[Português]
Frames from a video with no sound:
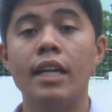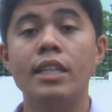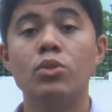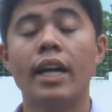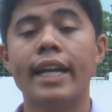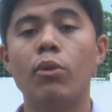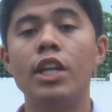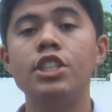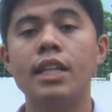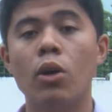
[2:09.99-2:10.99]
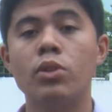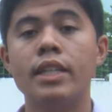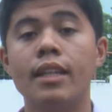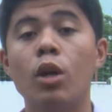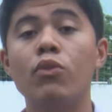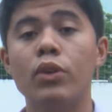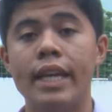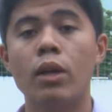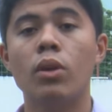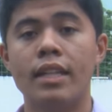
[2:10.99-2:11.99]
e o zagueiro Reginaldo, que ainda não foi
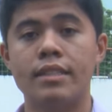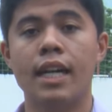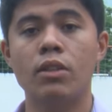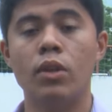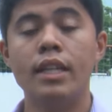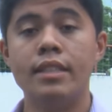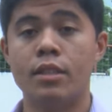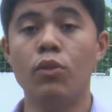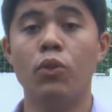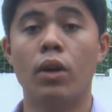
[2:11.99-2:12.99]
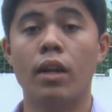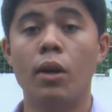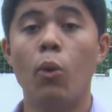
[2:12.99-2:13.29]
regularizado, estão fora.